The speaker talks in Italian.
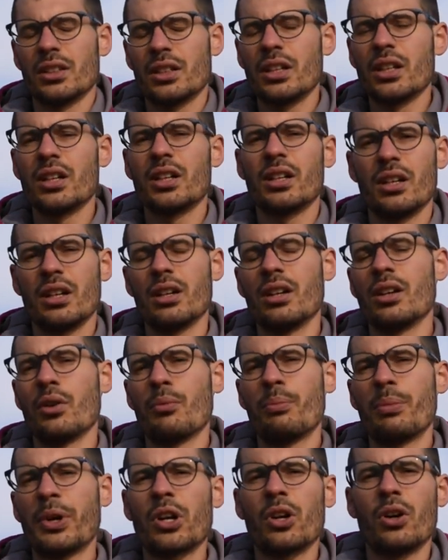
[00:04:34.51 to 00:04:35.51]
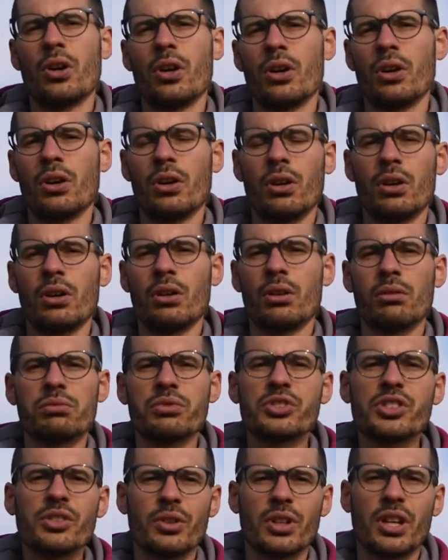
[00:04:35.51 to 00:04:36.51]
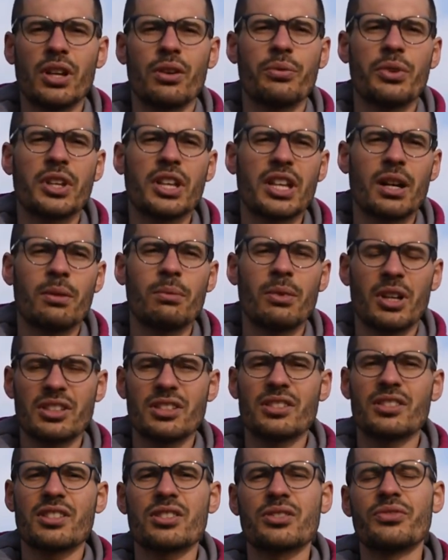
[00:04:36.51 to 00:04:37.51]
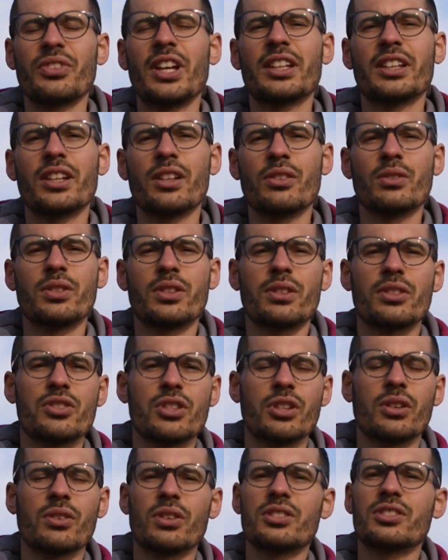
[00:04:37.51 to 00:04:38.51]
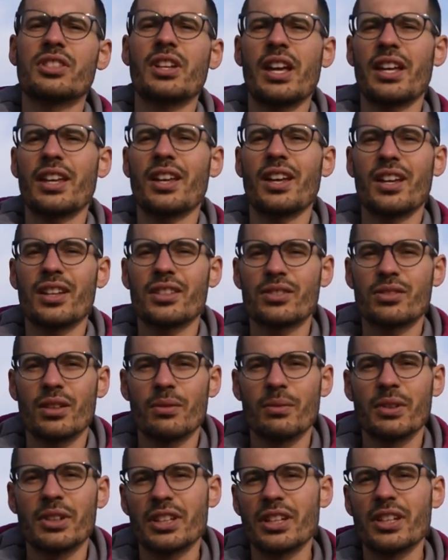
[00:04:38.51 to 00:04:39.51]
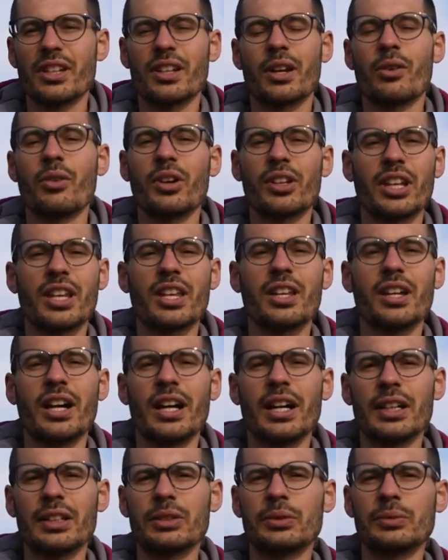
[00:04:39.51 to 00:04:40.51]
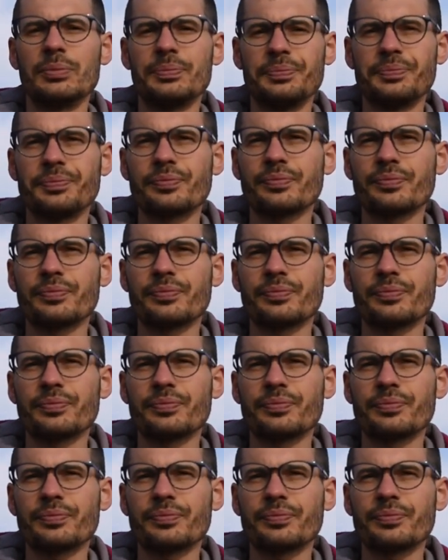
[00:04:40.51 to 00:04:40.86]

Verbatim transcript: eh, però se vogliamo finire abbastanza svelti gli ultimi 5-6 è solamente di riguadagnato.